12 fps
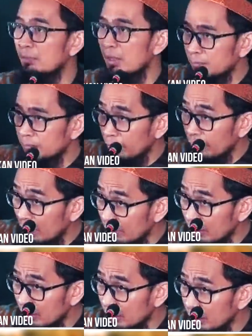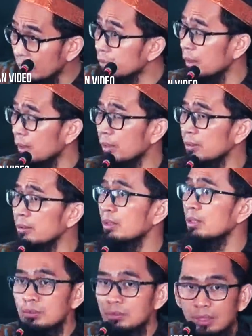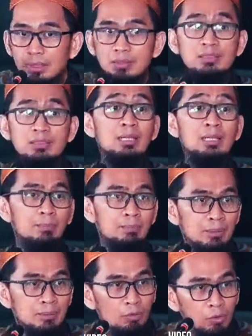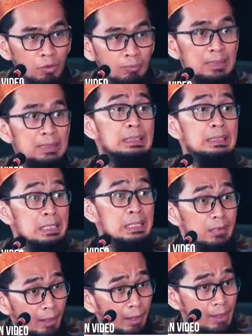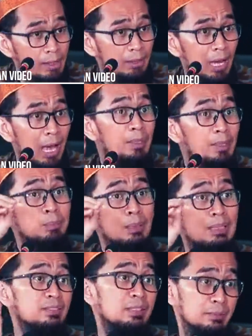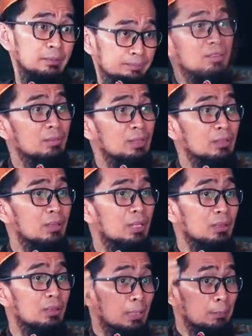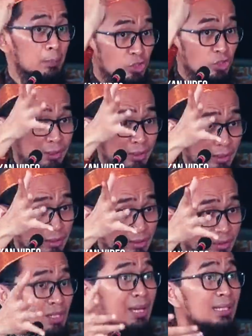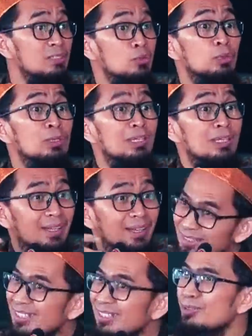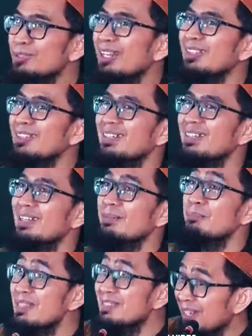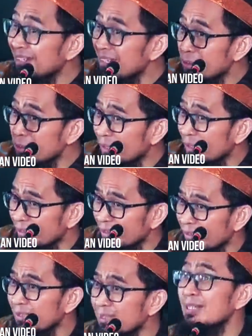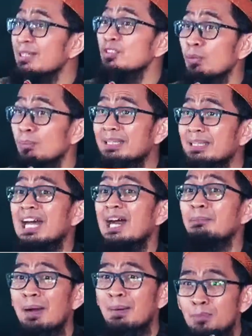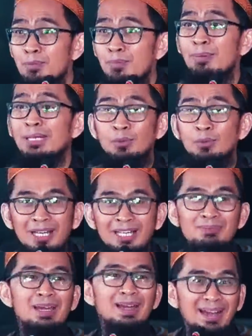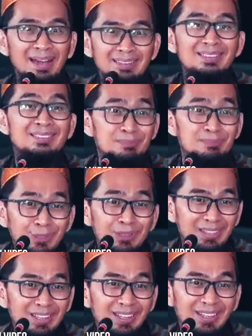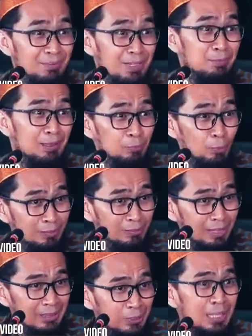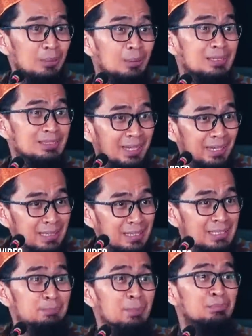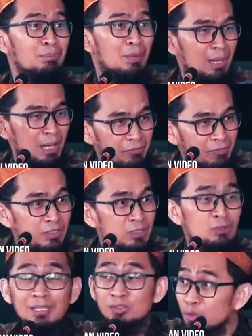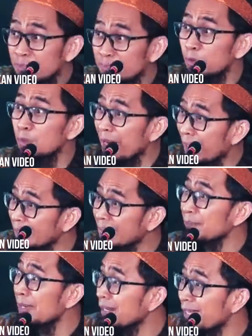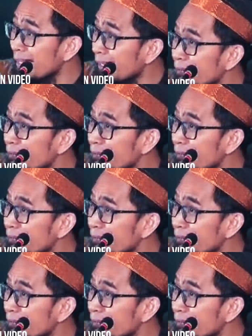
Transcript: pada makna pertama, keindahan. Kedua, senang tampil terhormat. Ketiga, amat perasa. Ya, cermin itu kalau kita pecahkan, bisa nggak disusun lagi? Bisa, Bu. Jangan salah. Bisa disusun lagi, cuman tak mampu memantulkan bayangan yang sempurna. Sama perempuan begitu. Kalau disakiti, cepat memaafkan, cuma sulit melupakan apa yang